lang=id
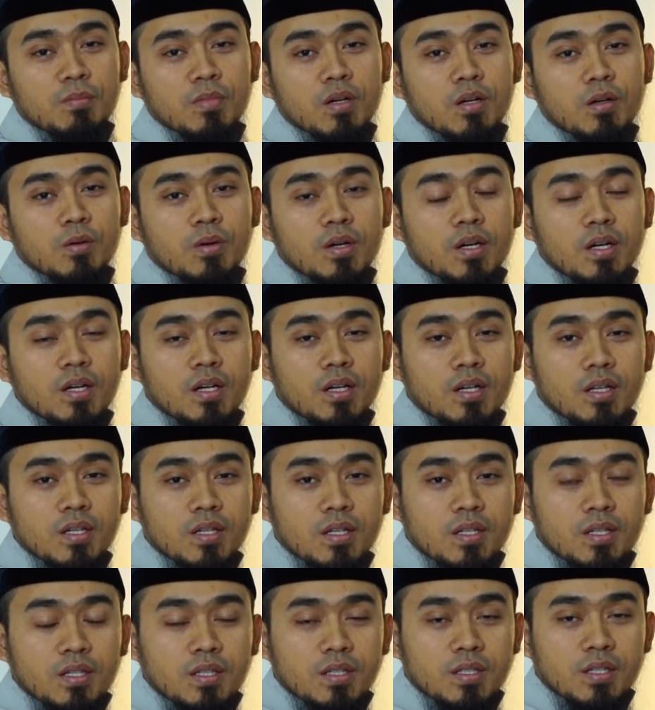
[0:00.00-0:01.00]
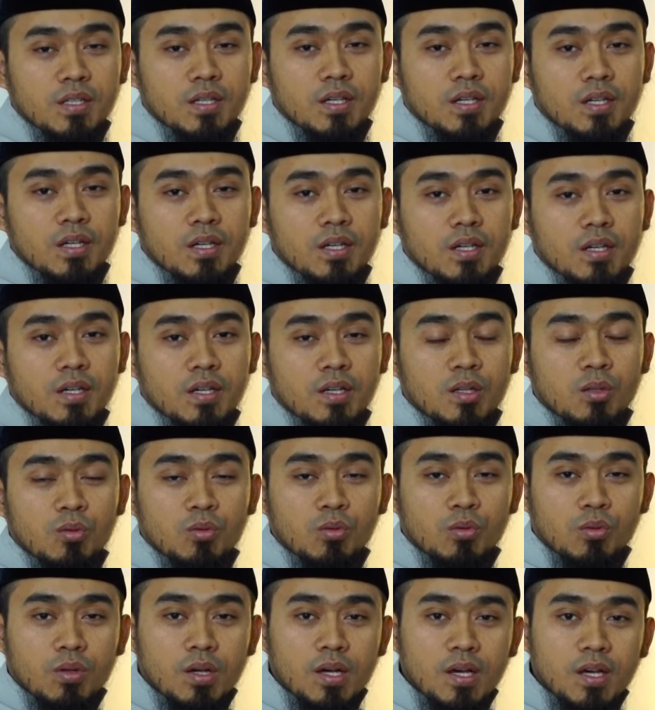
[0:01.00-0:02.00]
bahwa ya
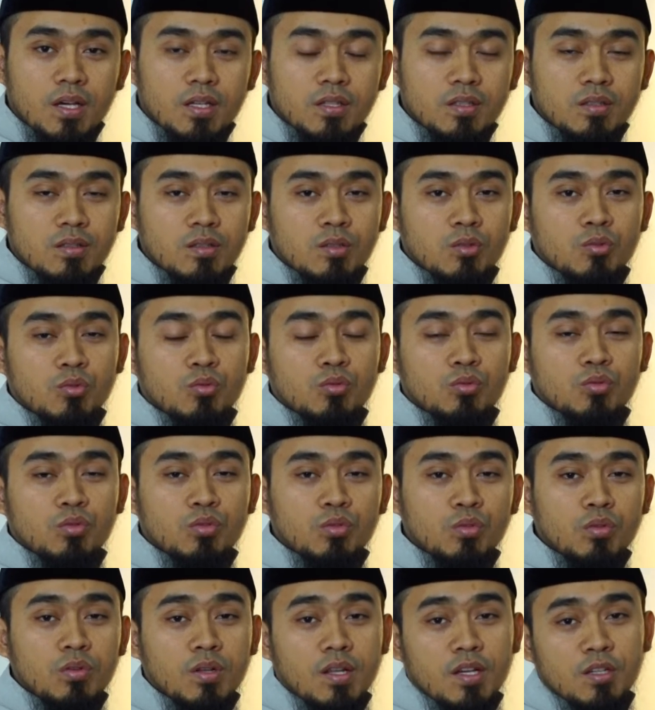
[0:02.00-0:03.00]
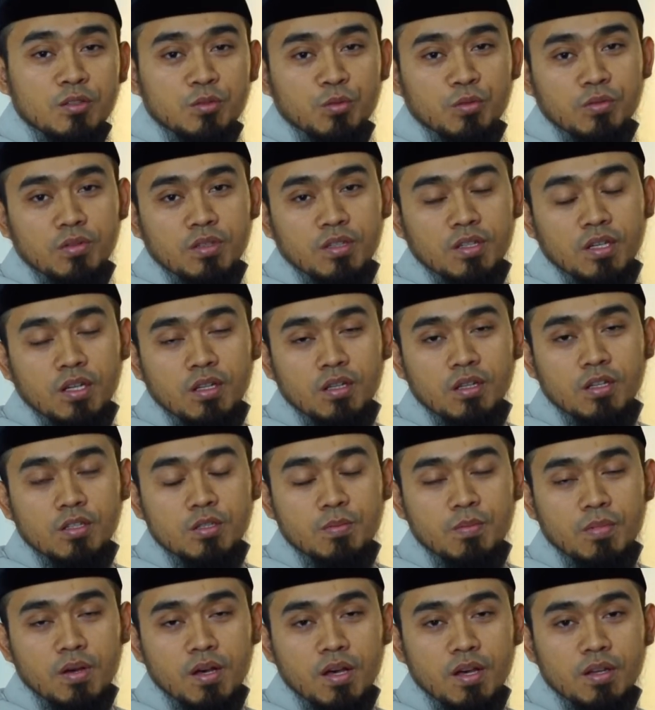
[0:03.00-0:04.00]
Al-Qur'an turun langsung dari Allah
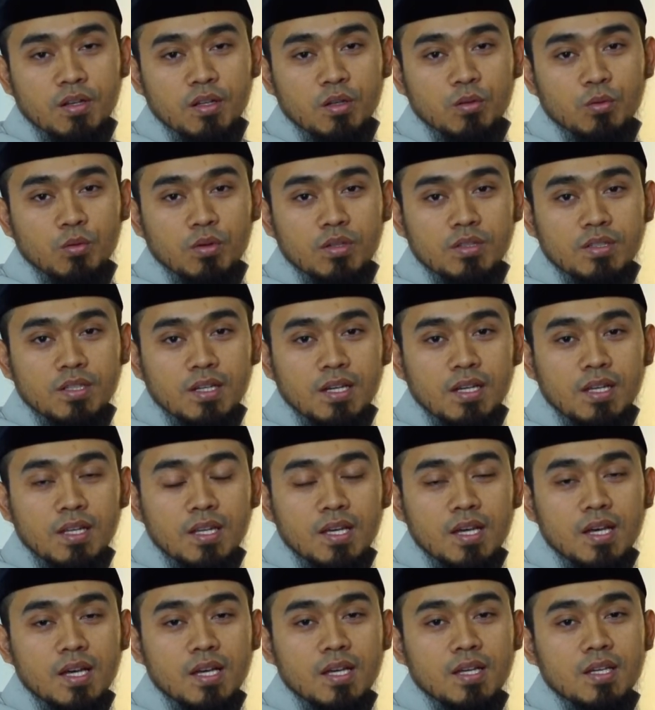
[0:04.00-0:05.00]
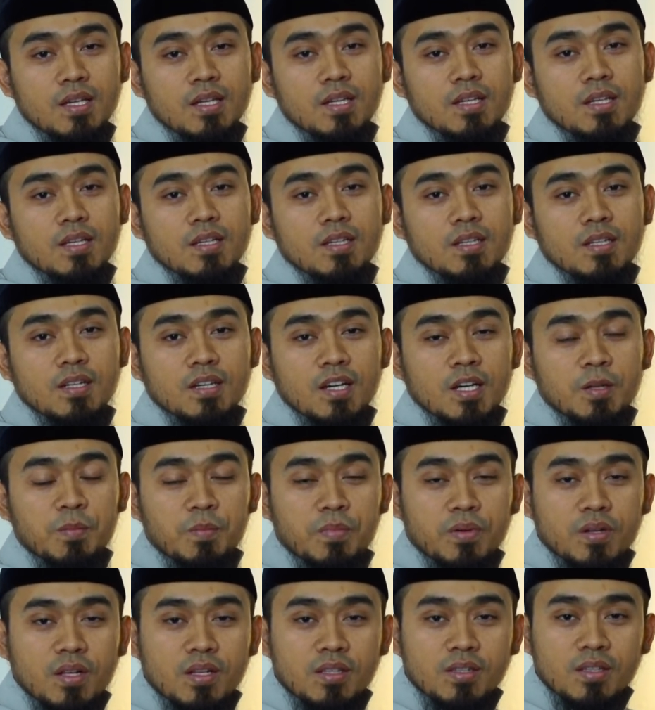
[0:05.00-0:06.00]
Subhanahu wa taala dengan
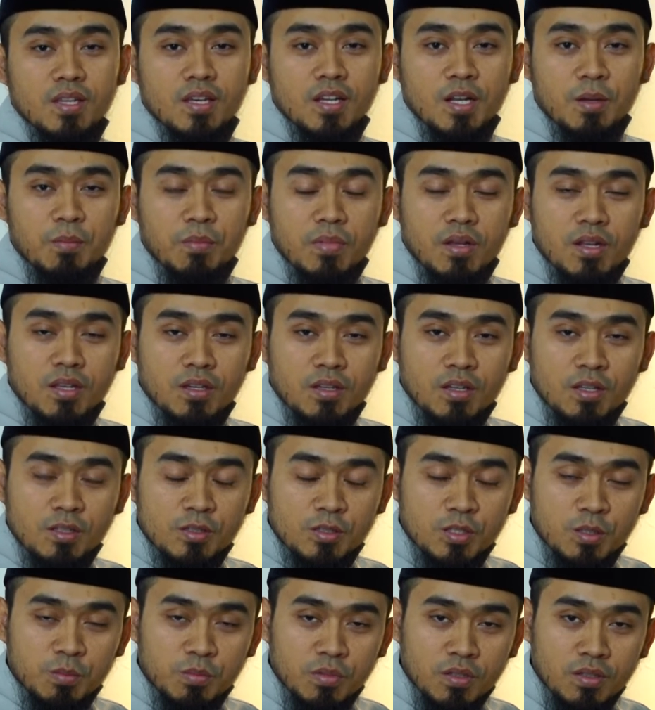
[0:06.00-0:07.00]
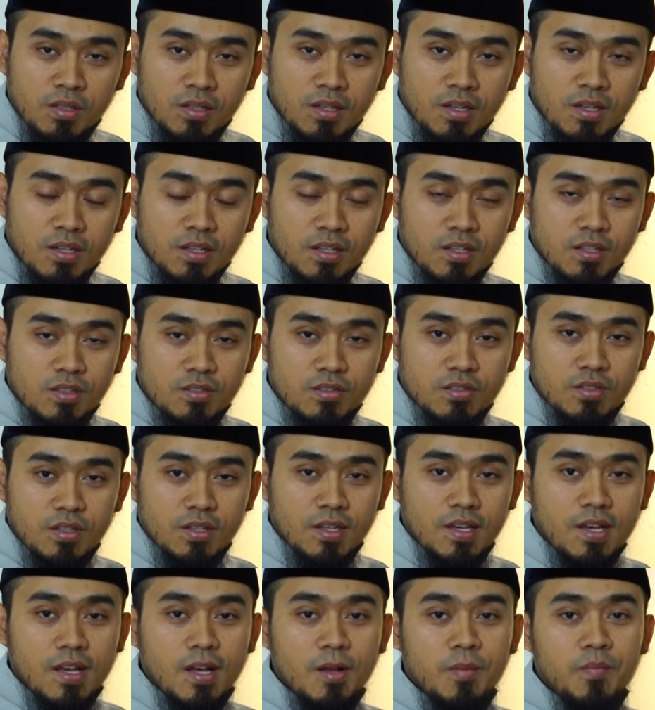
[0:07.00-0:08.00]
perantara malaikat Jibril alaihi
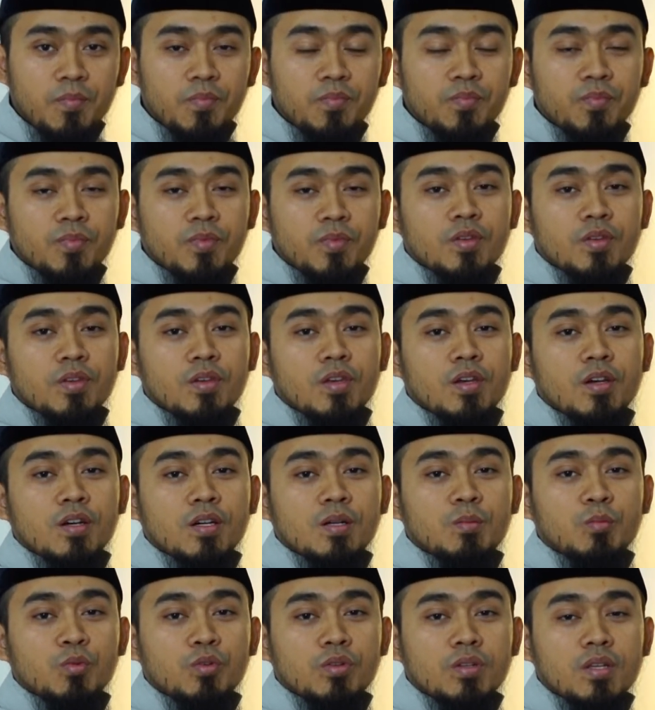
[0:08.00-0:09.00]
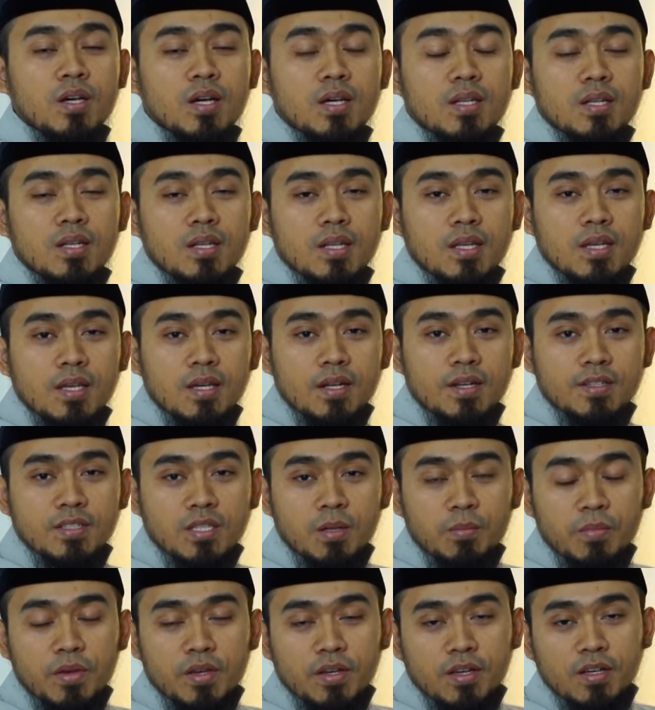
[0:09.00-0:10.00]
salam ya kemudian
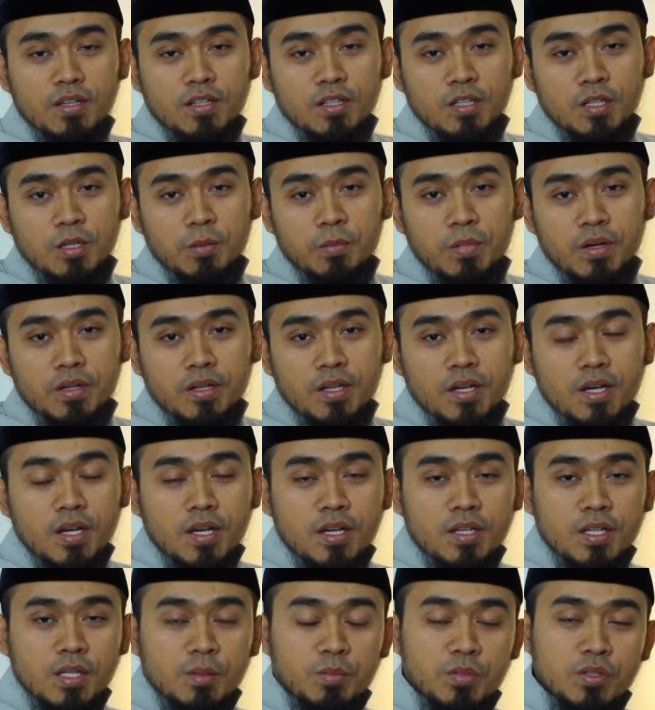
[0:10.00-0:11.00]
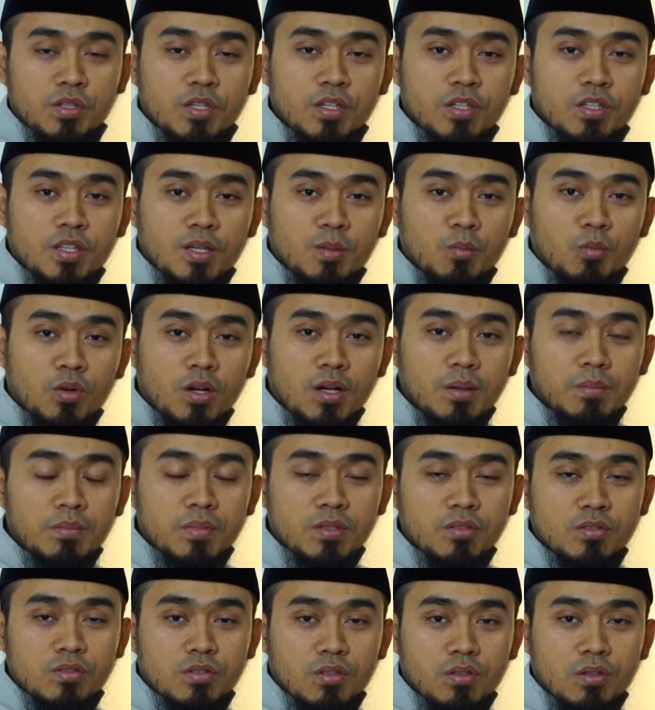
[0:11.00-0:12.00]
disampaikan kepada Nabi kita
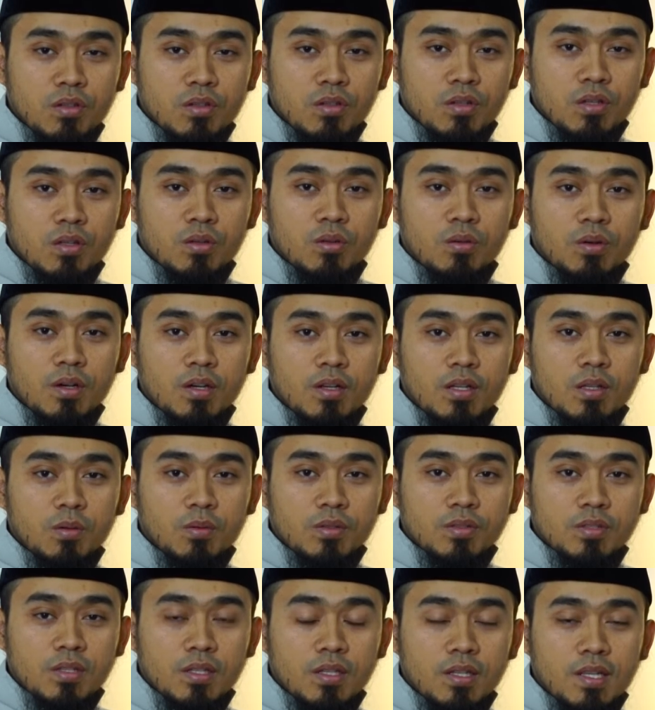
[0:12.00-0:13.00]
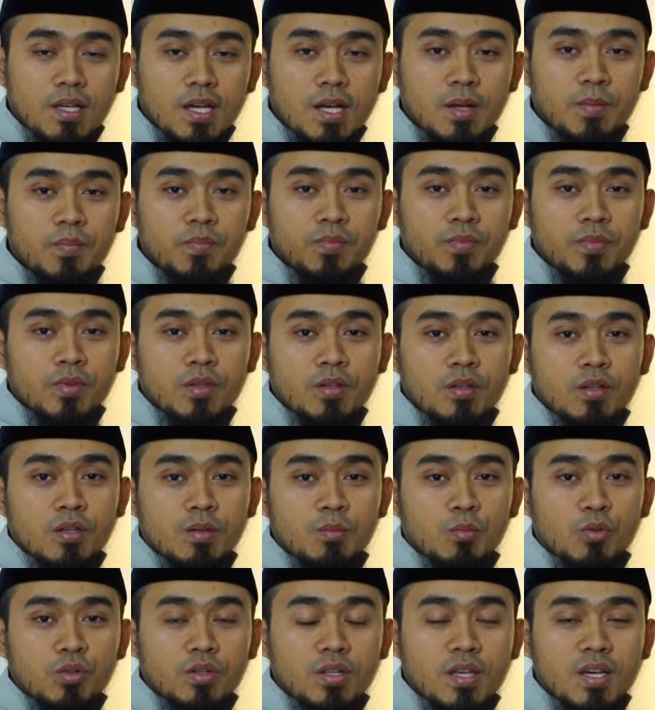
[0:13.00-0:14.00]
Muhammad Sallallahu Alaihi Wasallam
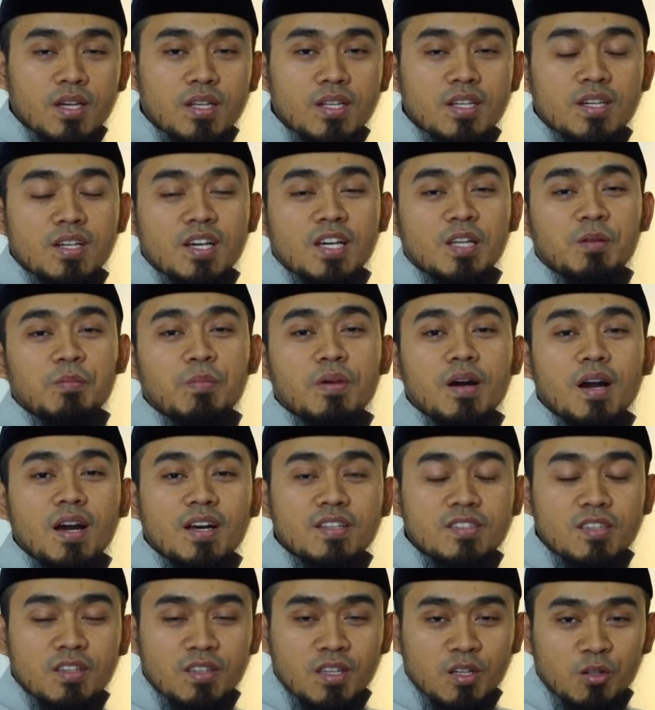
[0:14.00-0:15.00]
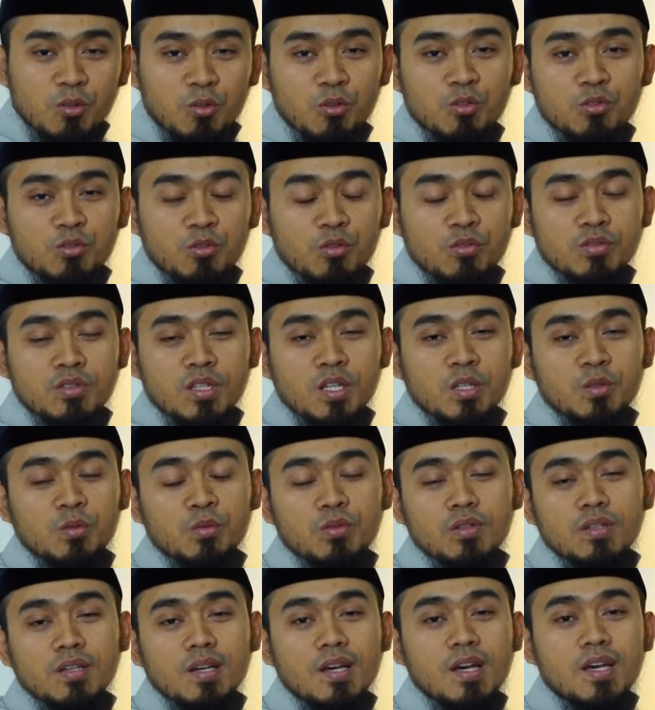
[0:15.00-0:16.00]
kemudian dengan bahasa yang khusus yaitu
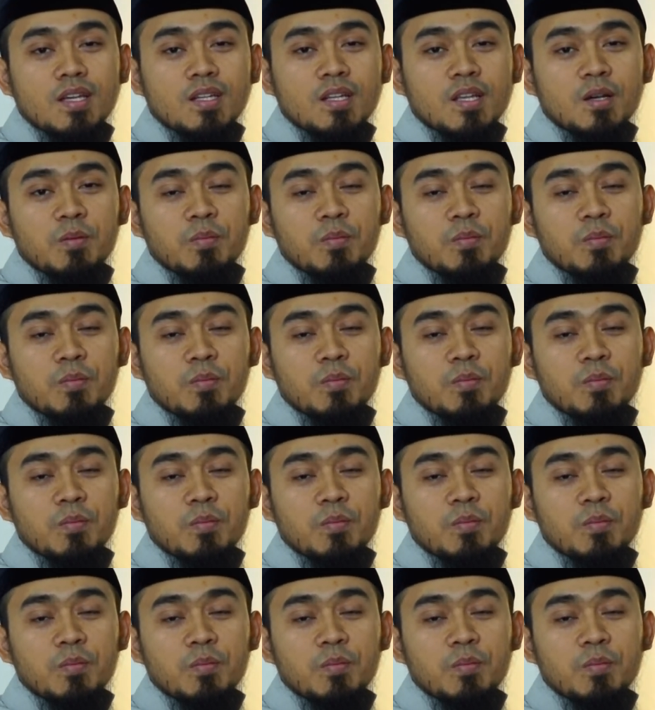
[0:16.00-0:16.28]
dengan